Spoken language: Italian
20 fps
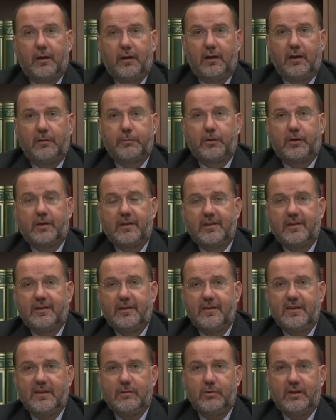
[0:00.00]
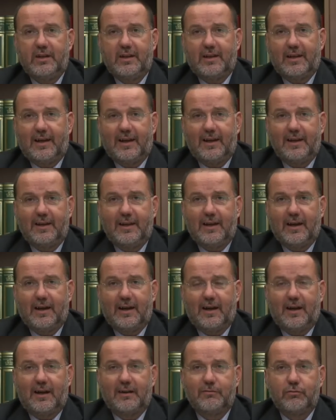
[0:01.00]
Il protestantesimo in
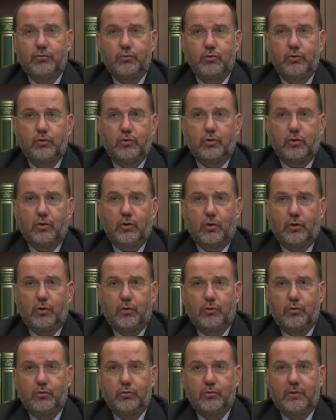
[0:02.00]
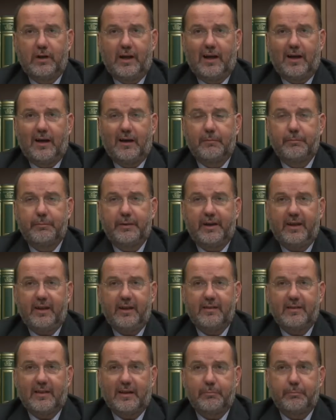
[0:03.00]
Italia ha avuto una
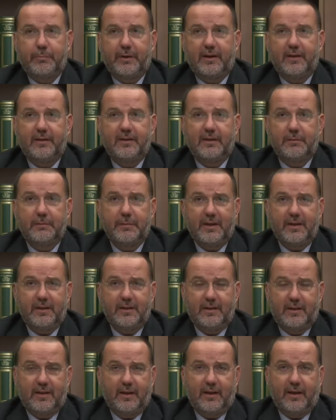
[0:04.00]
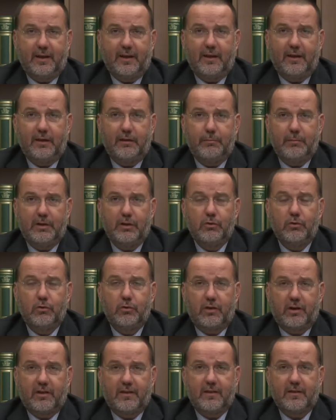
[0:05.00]
presa apparentemente
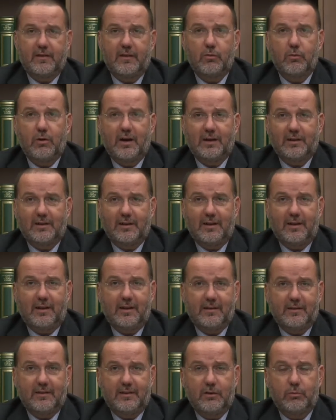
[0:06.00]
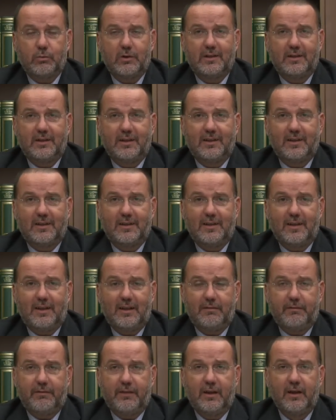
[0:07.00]
minore se si guardano gli esiti
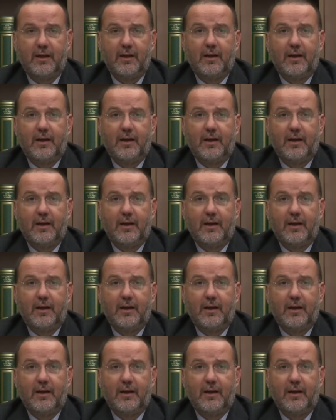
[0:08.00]
quantitativi.